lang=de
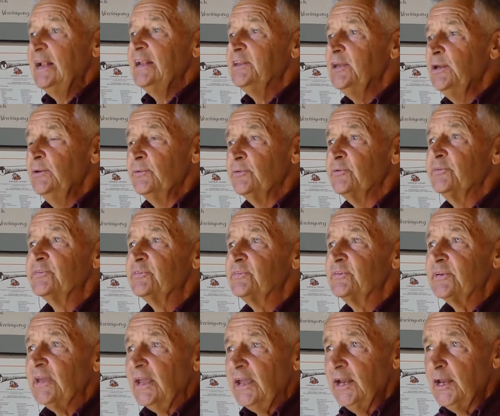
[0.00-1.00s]
die
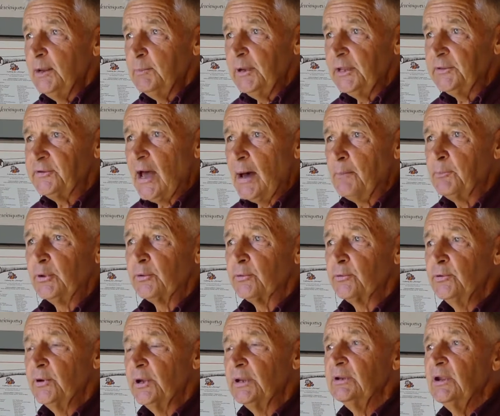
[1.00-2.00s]
uns elementar
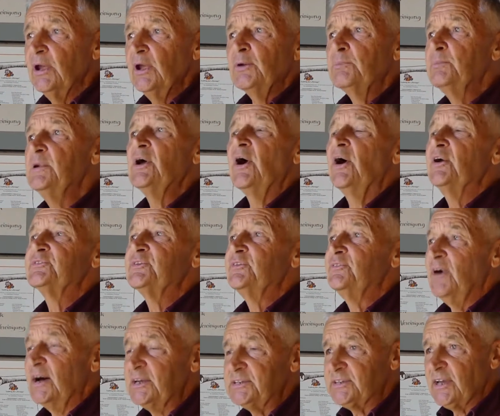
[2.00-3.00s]
berühren, wie also
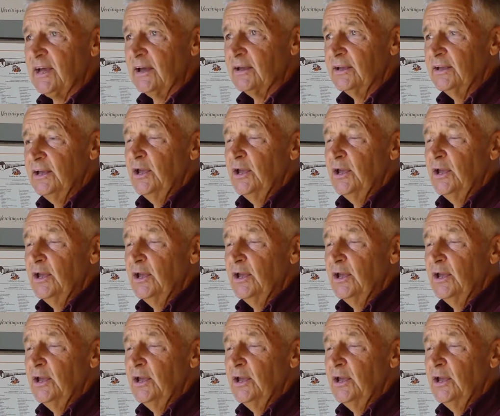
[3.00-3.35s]
Wasser,